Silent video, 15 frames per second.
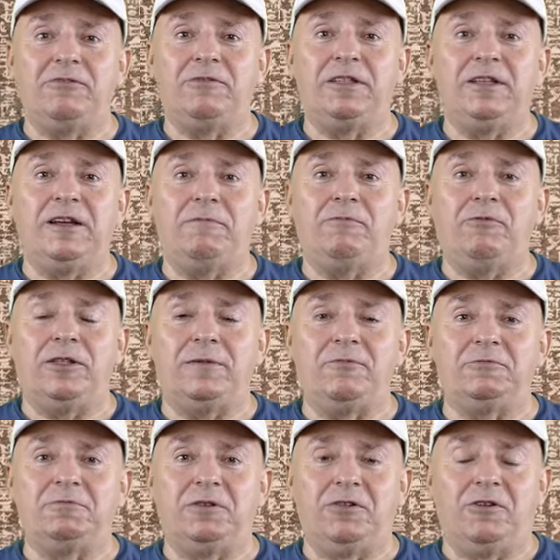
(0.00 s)
que hoy día
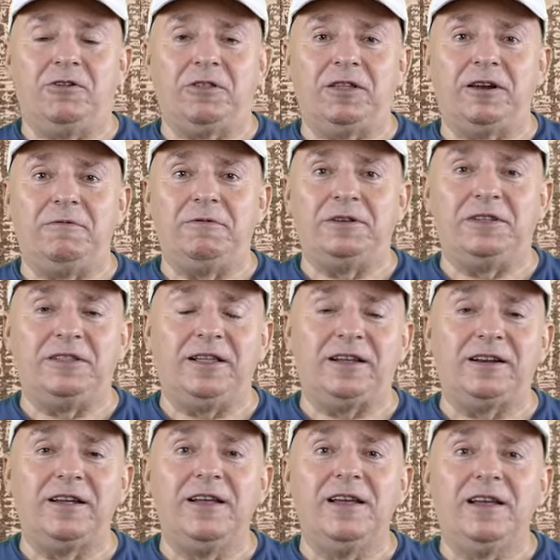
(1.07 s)
podemos conocer y
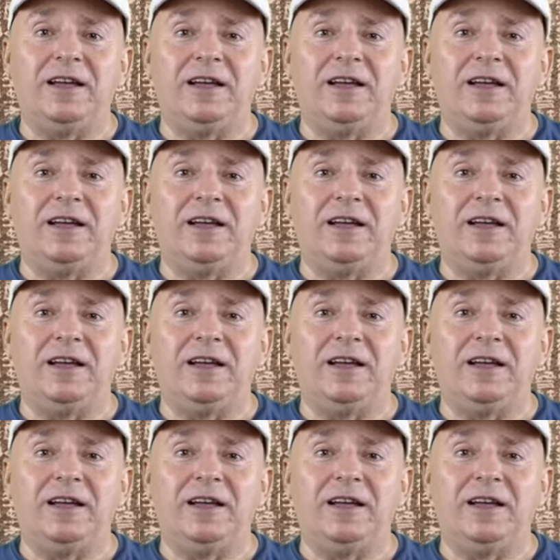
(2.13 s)
visitar